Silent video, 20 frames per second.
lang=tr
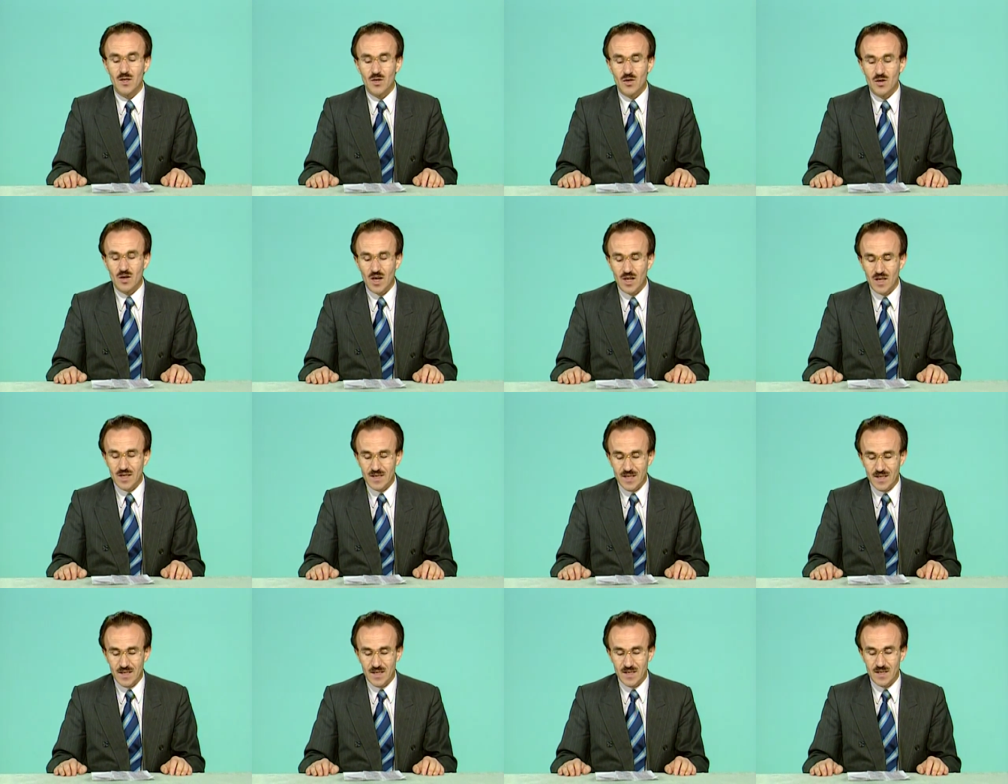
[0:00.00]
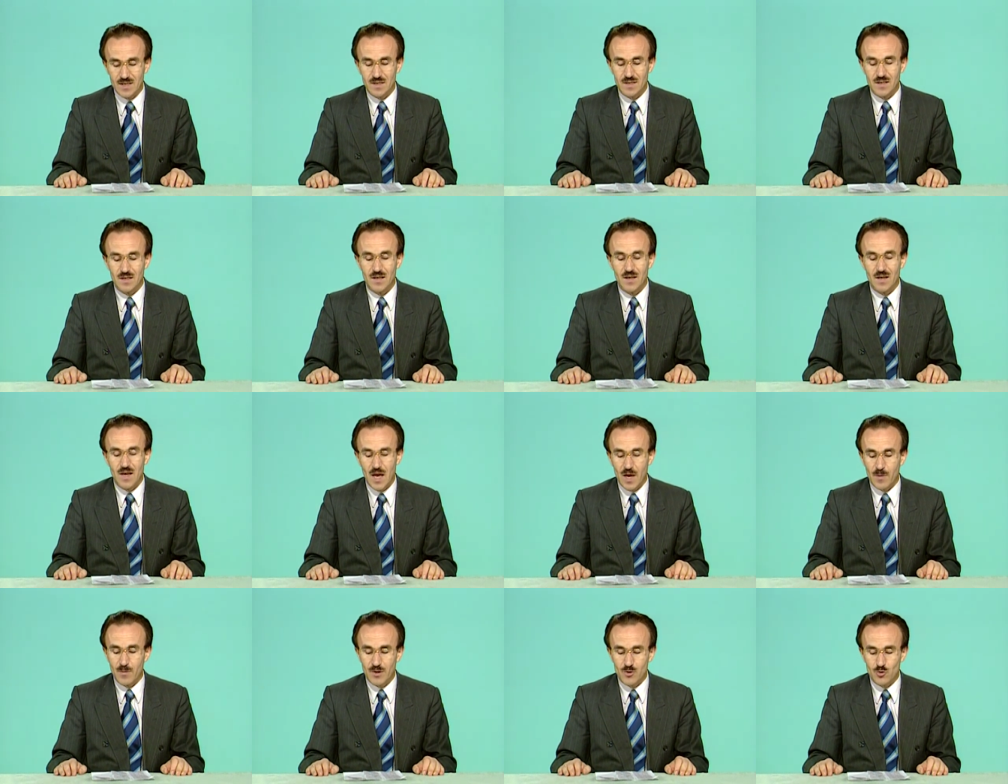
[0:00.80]
Karatekin,
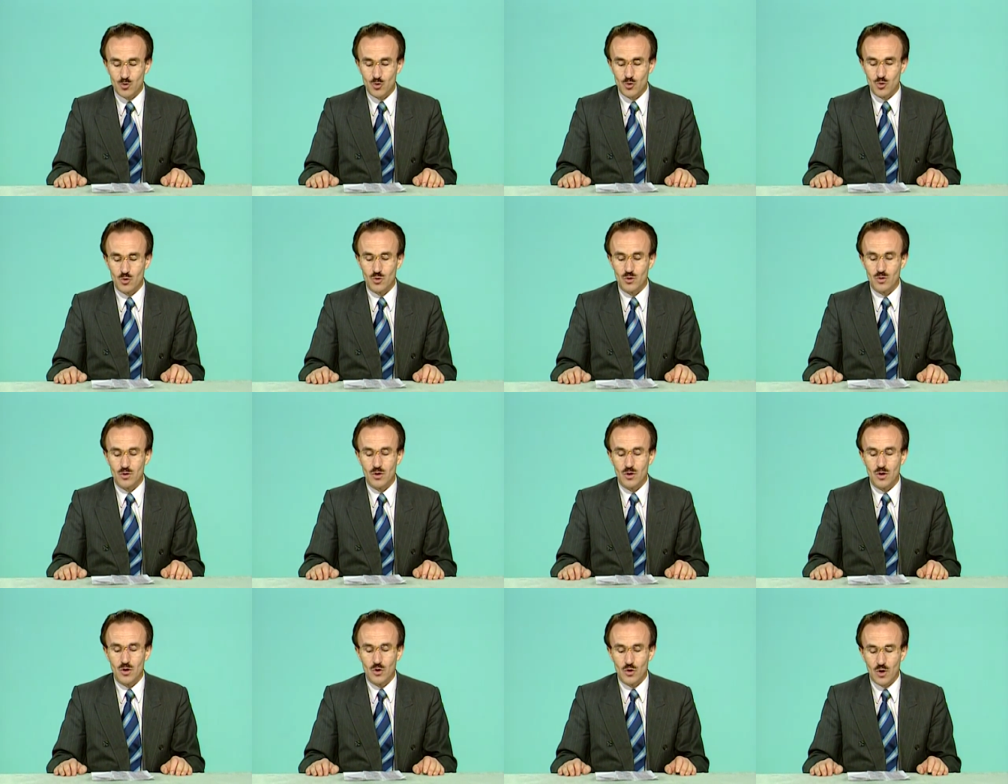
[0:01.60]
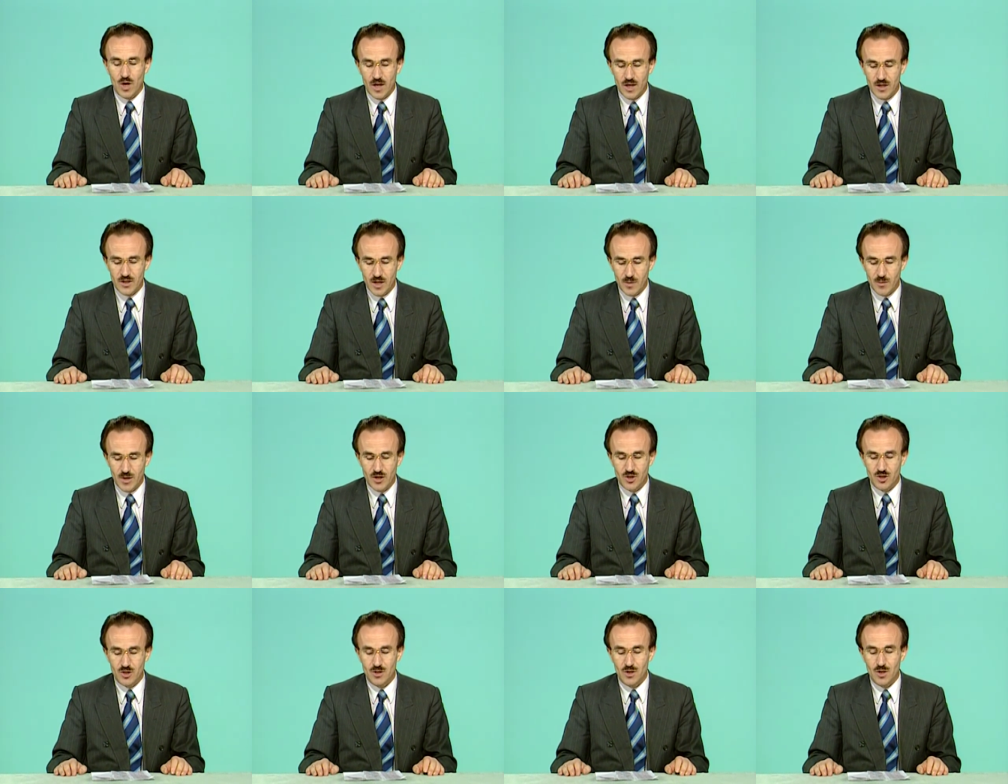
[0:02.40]
Ebesuyu,
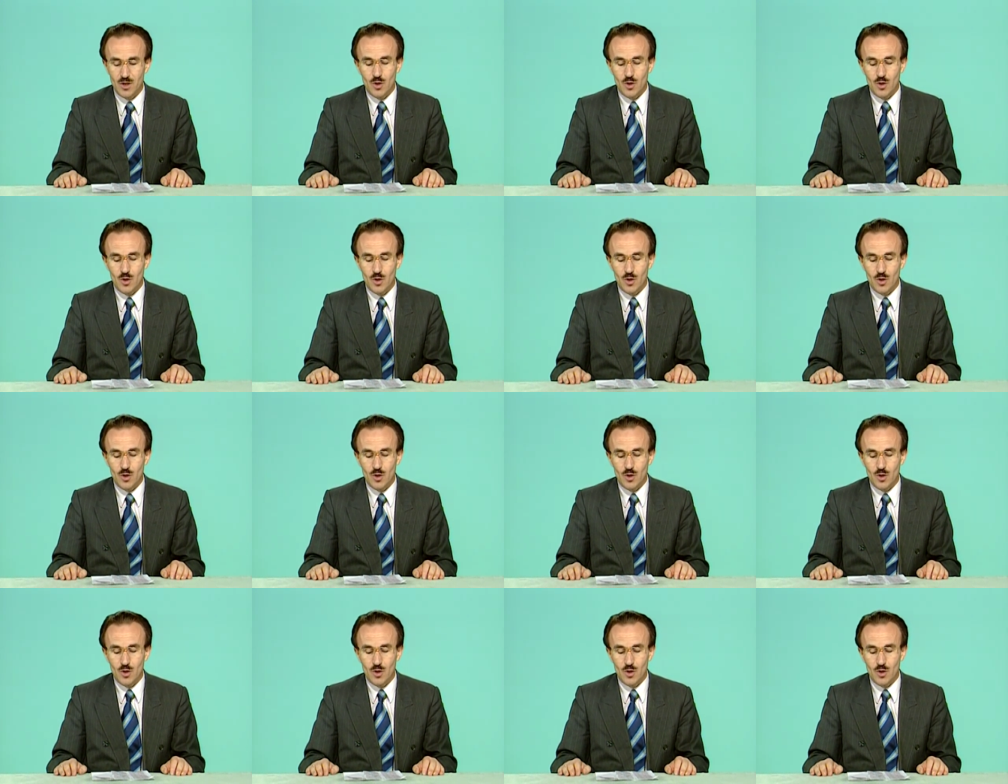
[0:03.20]
Karacebeş,